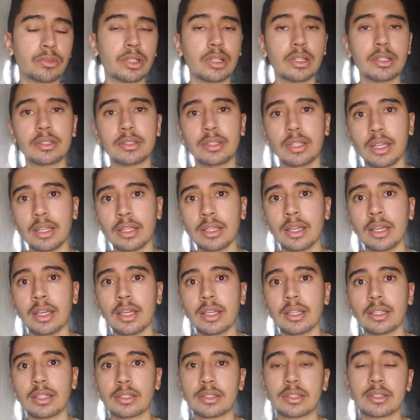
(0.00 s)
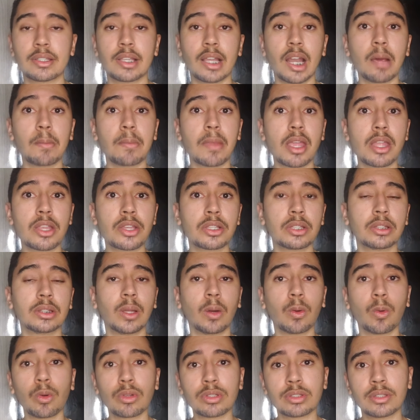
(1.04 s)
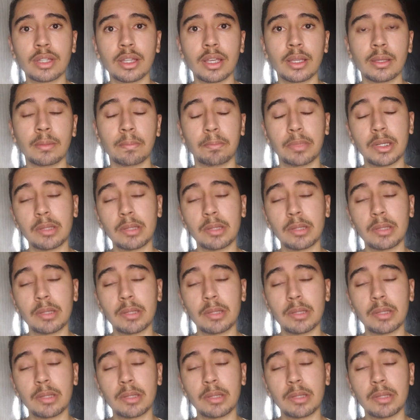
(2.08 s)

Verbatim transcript: utilizei e sinceramente não gostei.